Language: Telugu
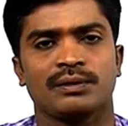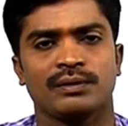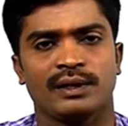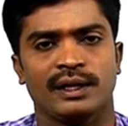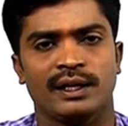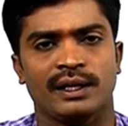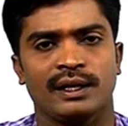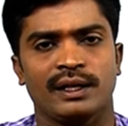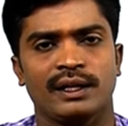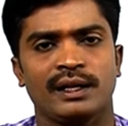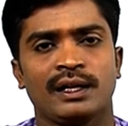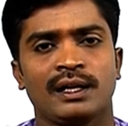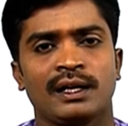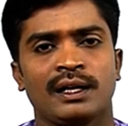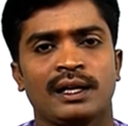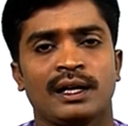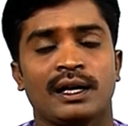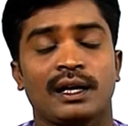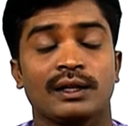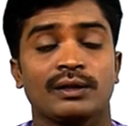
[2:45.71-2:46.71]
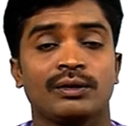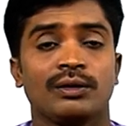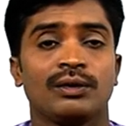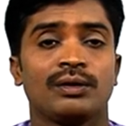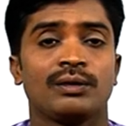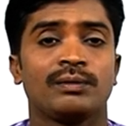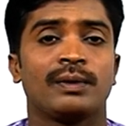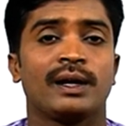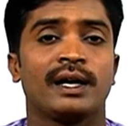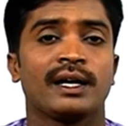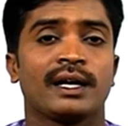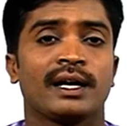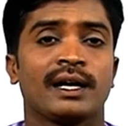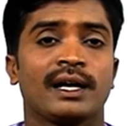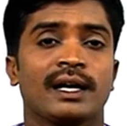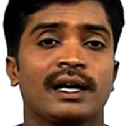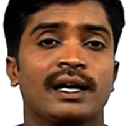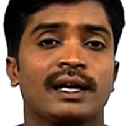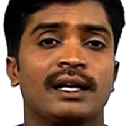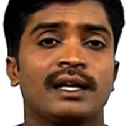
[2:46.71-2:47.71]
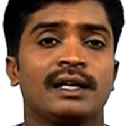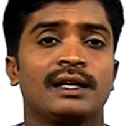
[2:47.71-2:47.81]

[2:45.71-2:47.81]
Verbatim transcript: ఉన్నాయి అందులో భాగంగా